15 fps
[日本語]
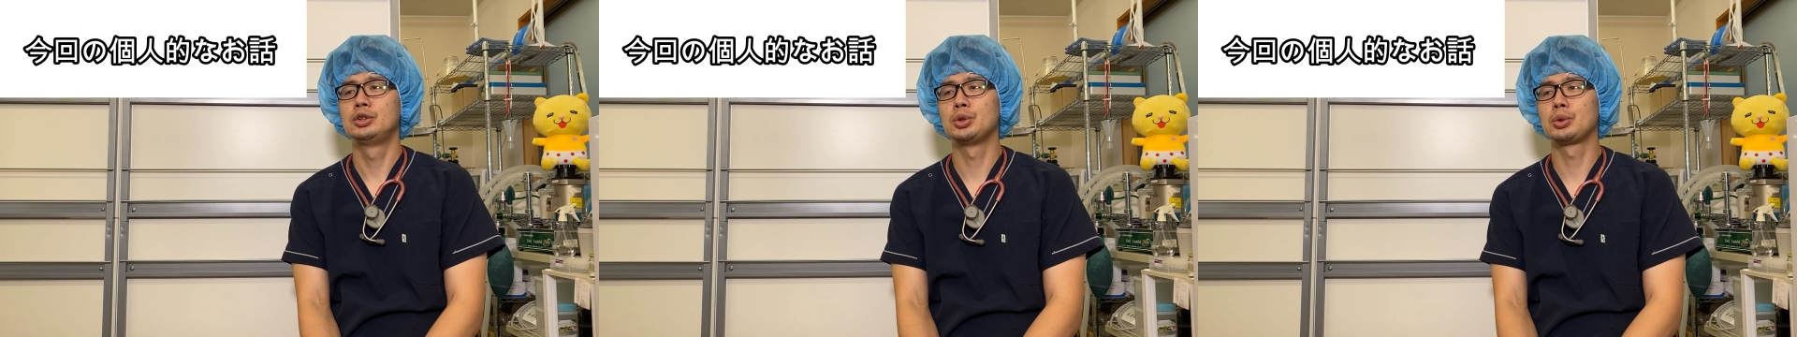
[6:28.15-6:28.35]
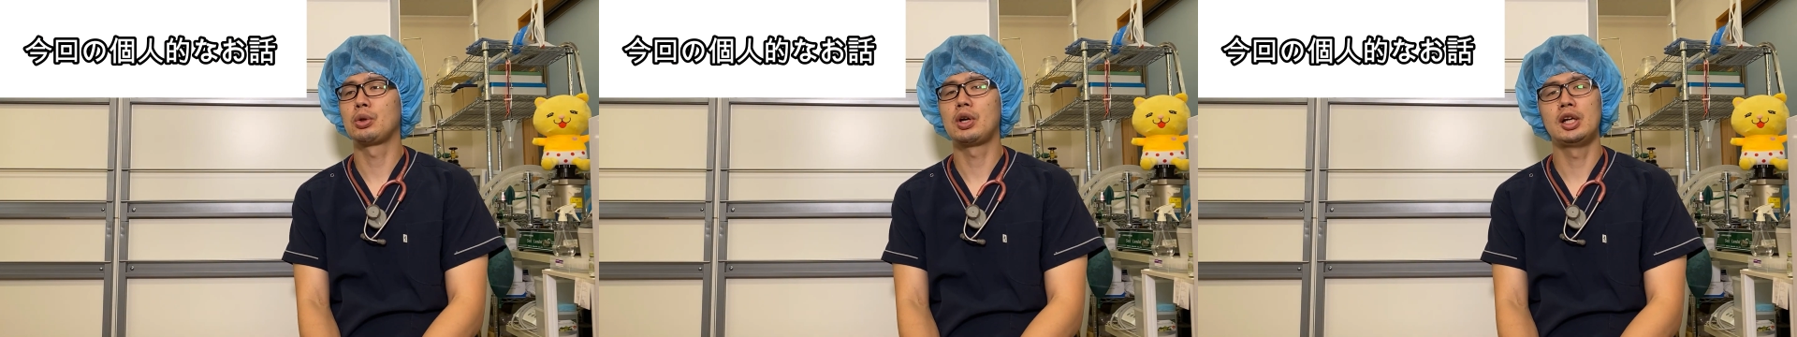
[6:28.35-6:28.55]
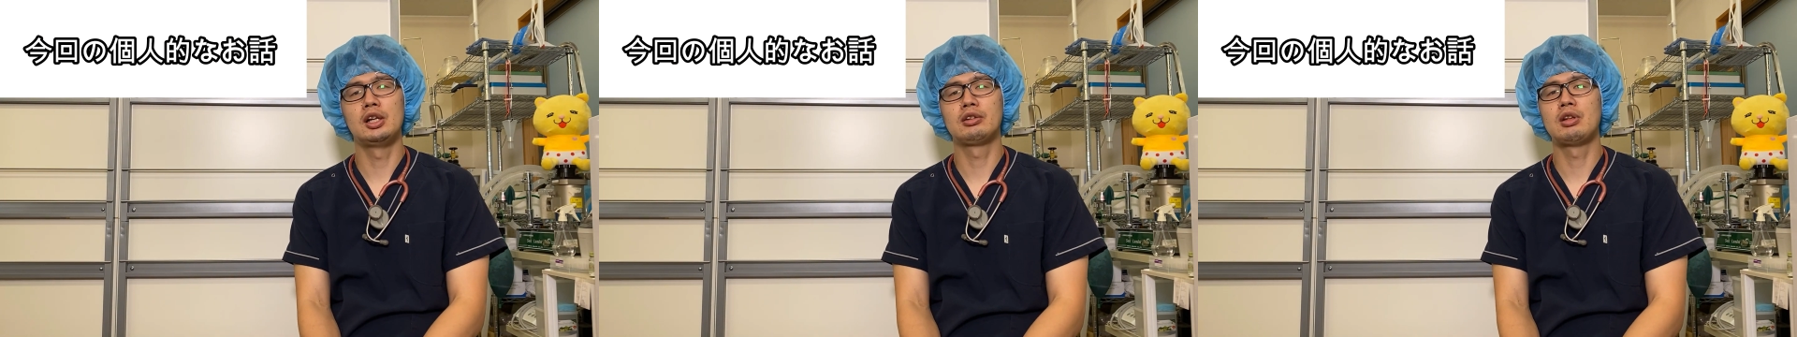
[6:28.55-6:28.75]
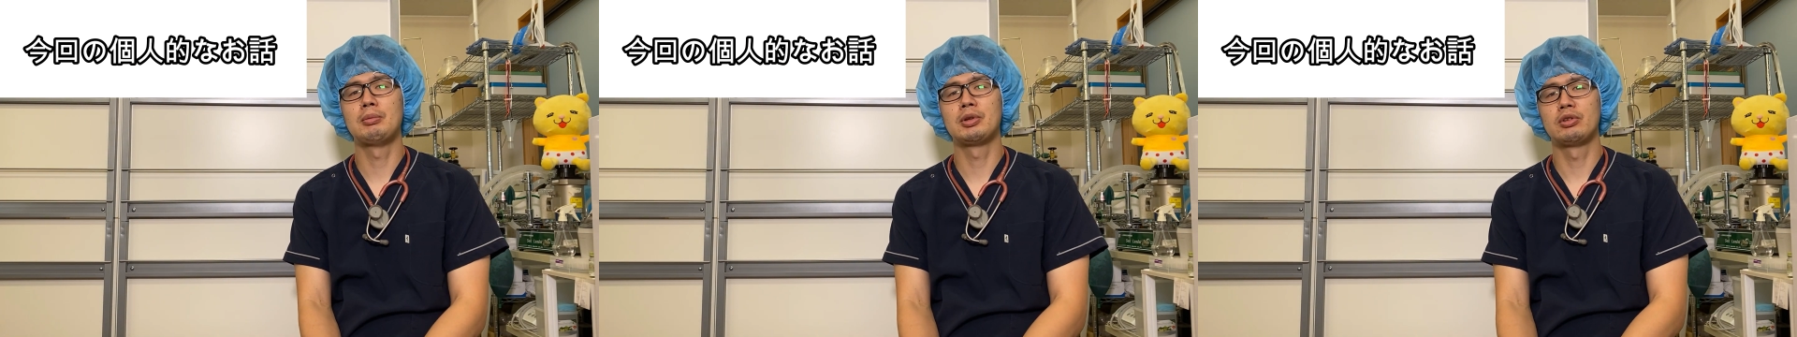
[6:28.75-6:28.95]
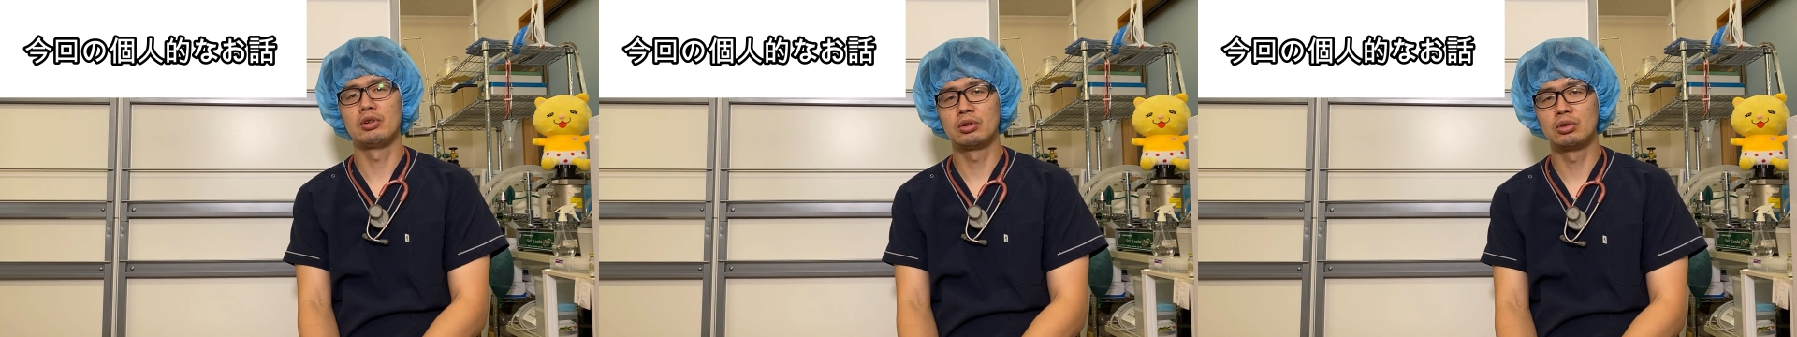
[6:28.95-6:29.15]
譲渡会やって
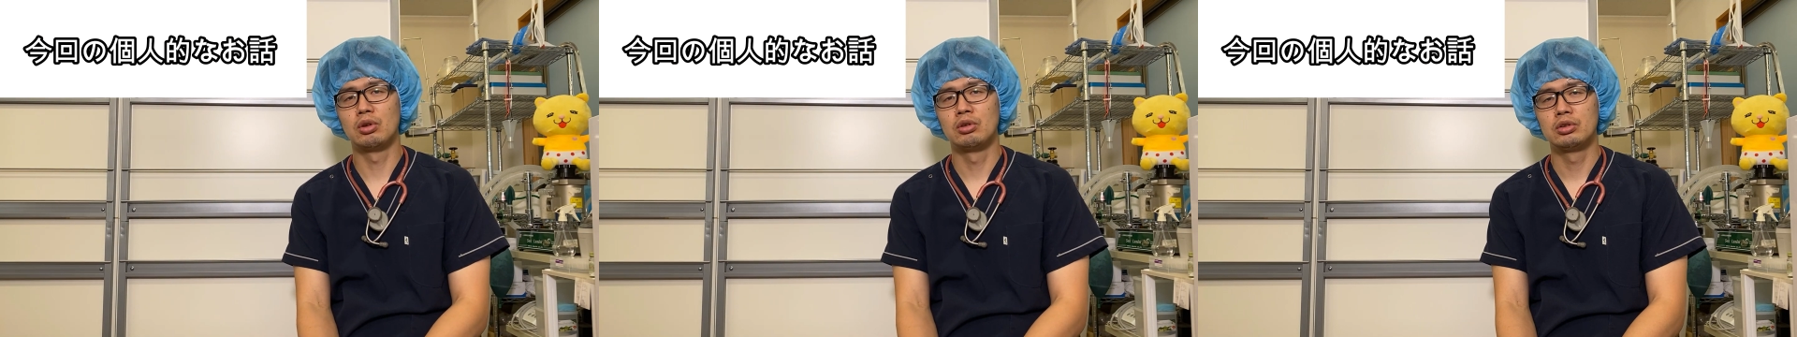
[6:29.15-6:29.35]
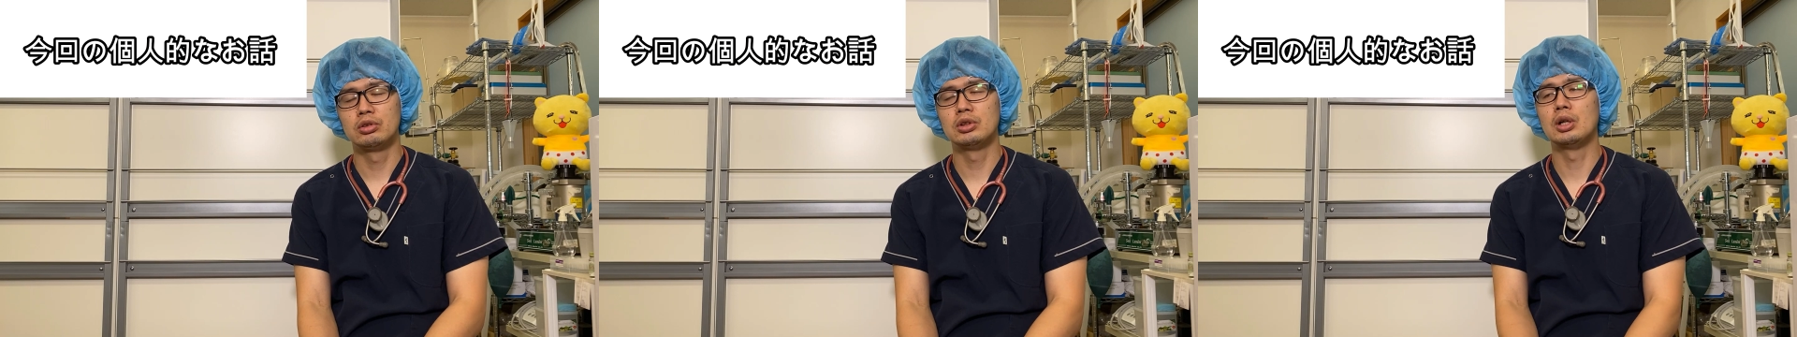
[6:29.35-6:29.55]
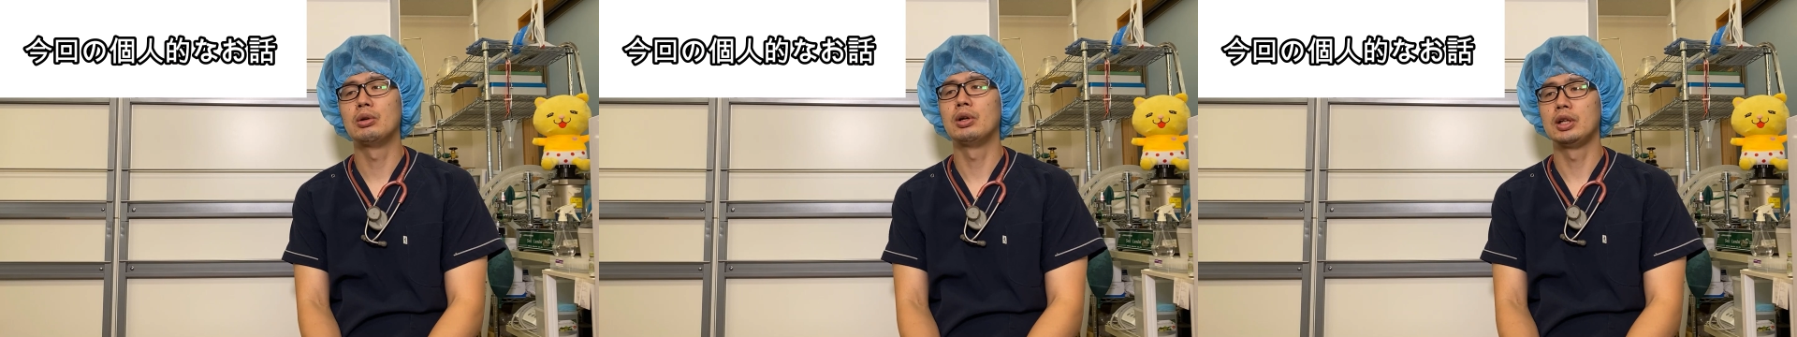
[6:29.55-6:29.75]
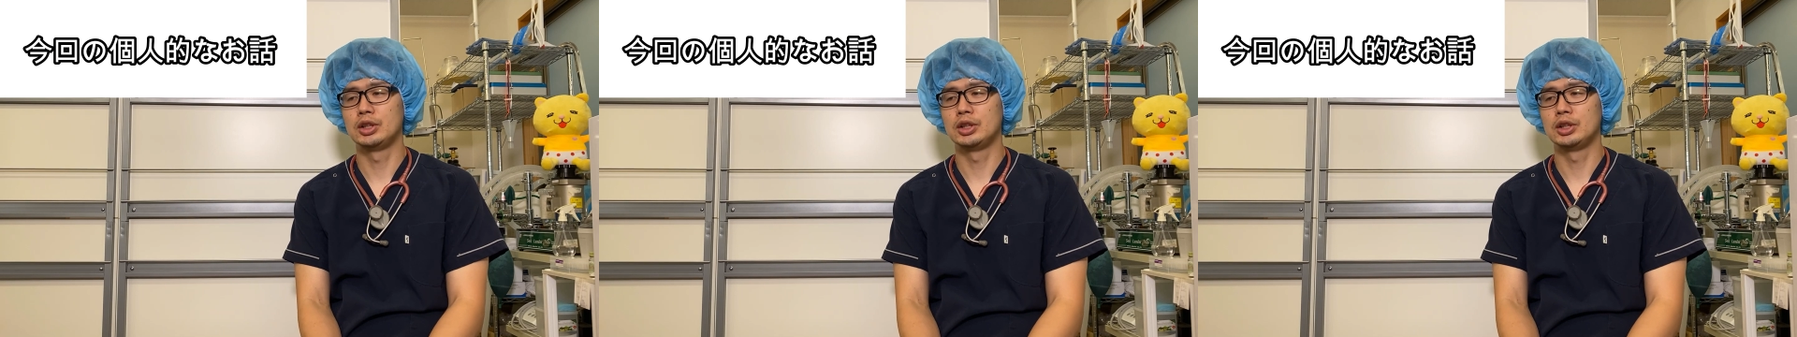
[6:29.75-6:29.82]
ますよというようなお